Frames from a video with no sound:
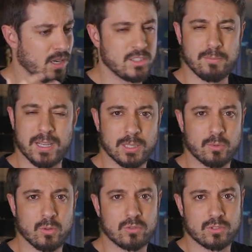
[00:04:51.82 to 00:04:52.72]
a gente passa
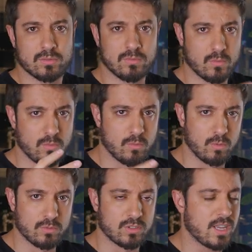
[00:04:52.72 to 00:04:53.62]
por outros,
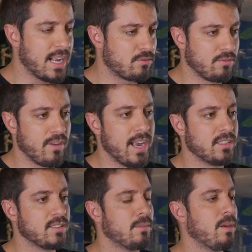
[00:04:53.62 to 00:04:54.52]
outros sites,
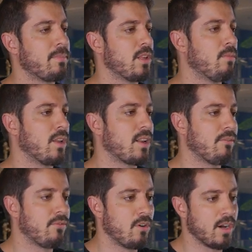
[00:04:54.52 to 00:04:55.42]
investem também para dar uma olhada lá
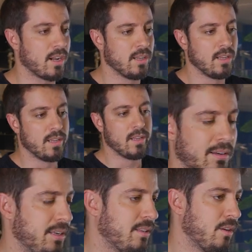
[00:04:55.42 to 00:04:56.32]
fora,
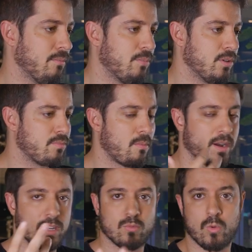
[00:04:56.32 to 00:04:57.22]
aí tem, por exemplo, o
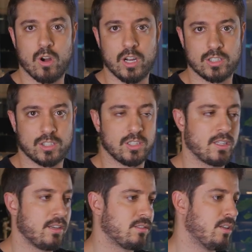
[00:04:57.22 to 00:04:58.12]
Market Watch,
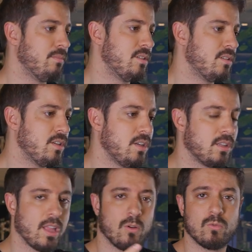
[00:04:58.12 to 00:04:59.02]
tem o
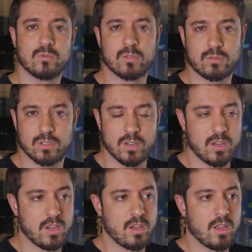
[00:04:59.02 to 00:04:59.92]
CNBC, tem alguns outros
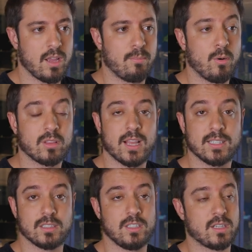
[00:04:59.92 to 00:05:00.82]
é,
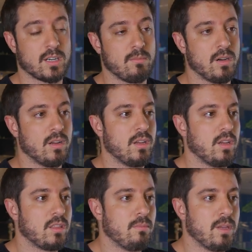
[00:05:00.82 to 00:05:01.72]
portais que a gente acaba
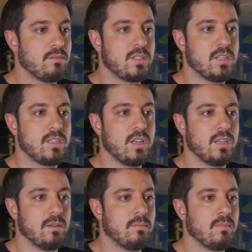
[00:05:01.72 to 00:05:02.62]
também no dia a dia
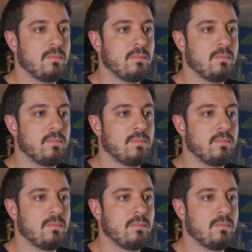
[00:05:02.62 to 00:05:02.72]
ali